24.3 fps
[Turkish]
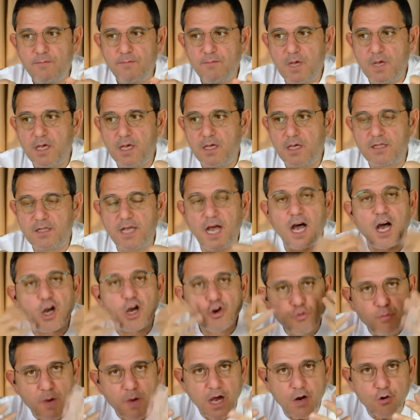E,
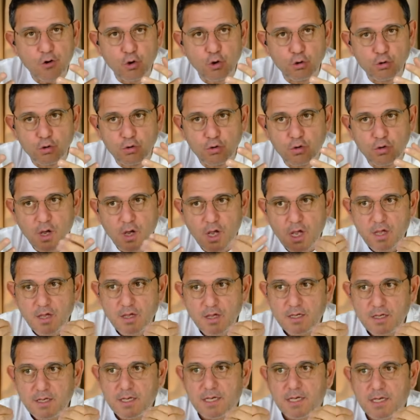tarumar olduk.
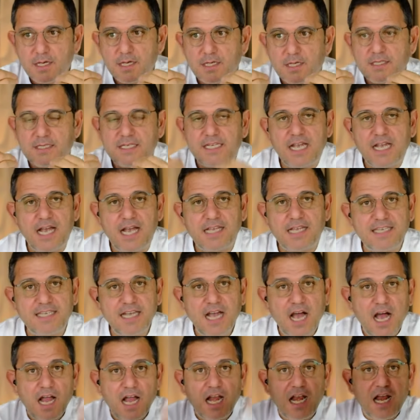E, siyasi
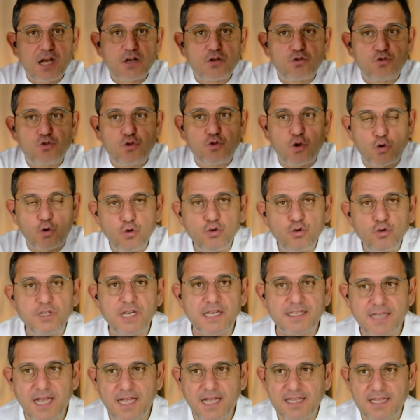ahlak
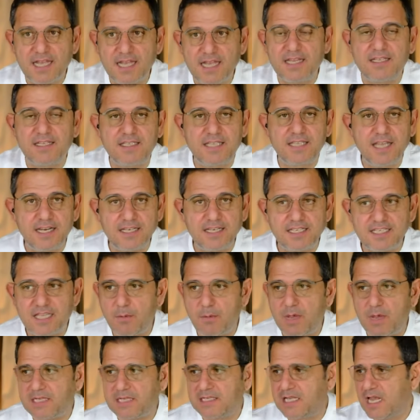çökünce zaten ister
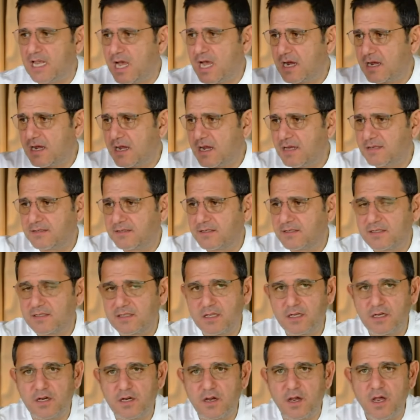istemez
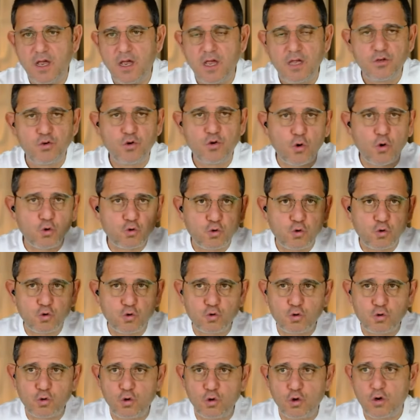liyakatsizlik,
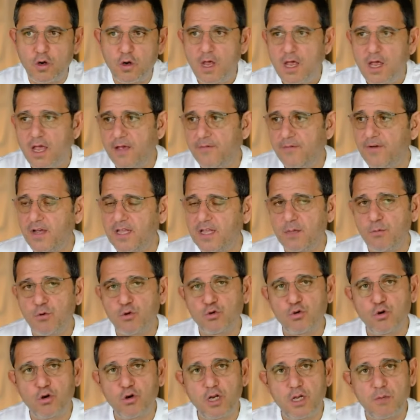yolsuzluk, efendime
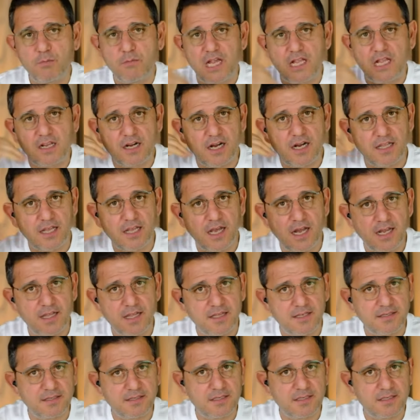söyleyeyim gelir adalet